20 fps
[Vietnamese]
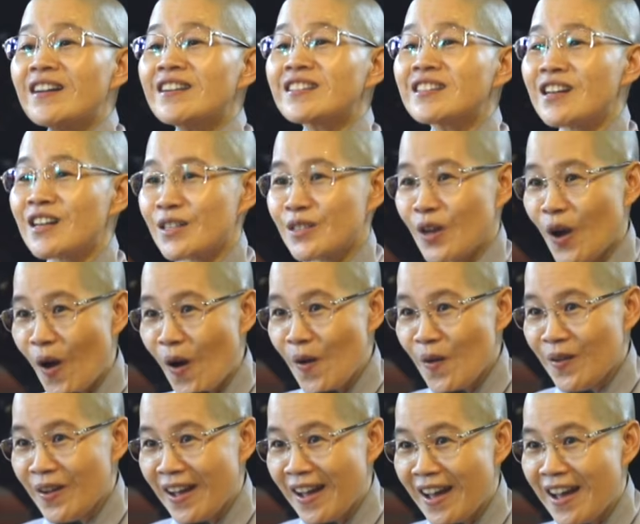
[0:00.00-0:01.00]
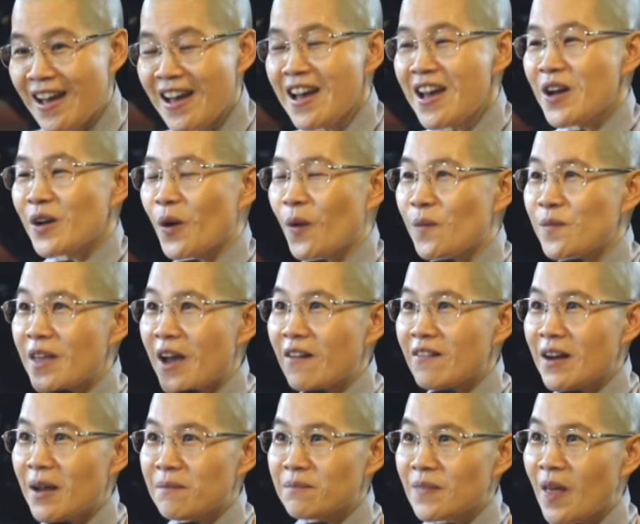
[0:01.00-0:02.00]
phấn sửa son ha cùng
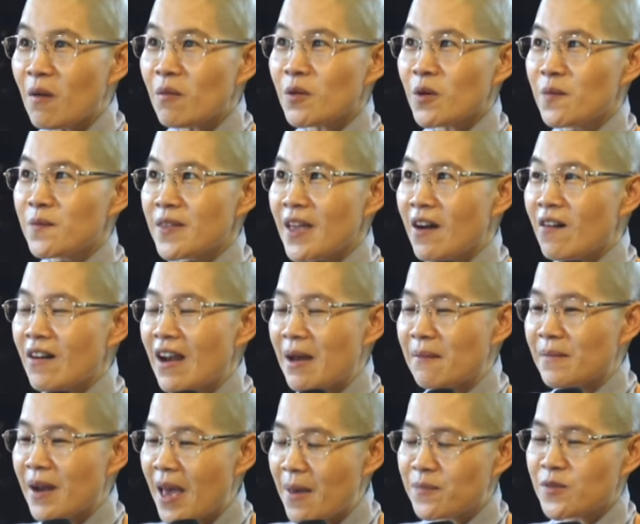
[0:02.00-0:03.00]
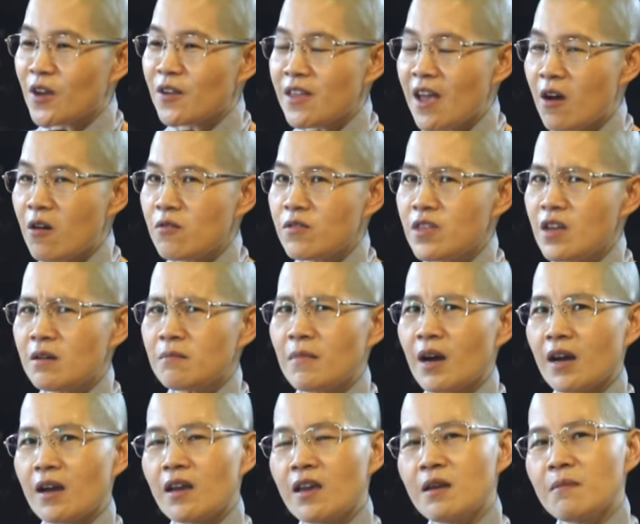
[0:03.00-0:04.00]
nhau làm tóc cùng nhau làm đẹp cho nhau
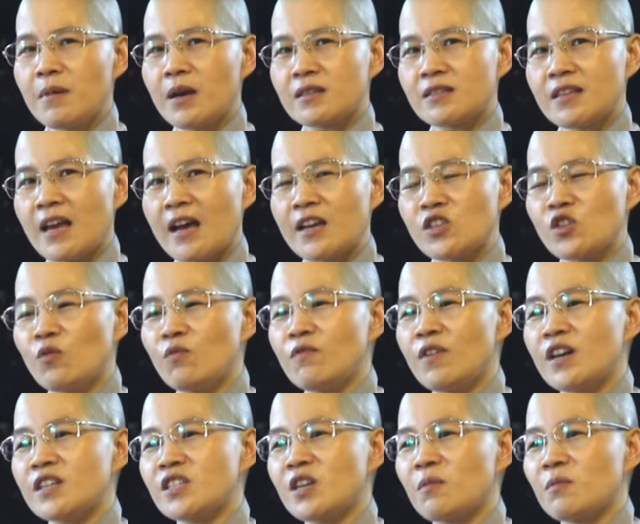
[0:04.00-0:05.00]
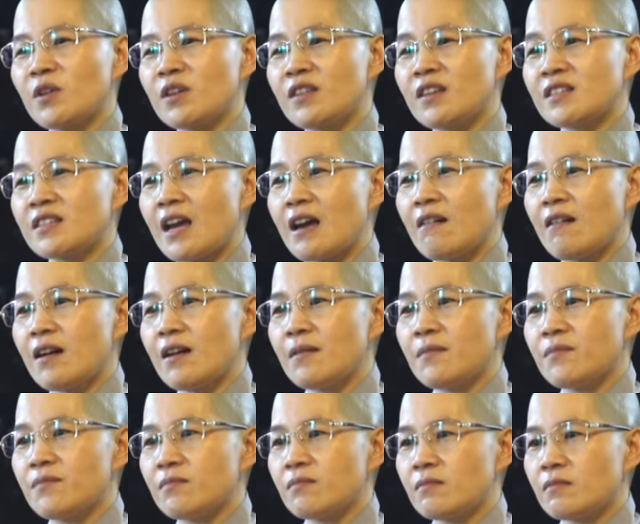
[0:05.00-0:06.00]
nhưng mà khi mà xài chung vợ chồng rồi thì sao
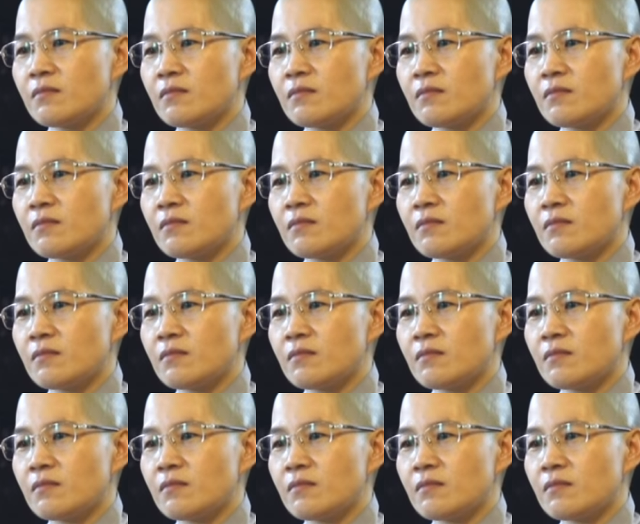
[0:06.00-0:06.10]
á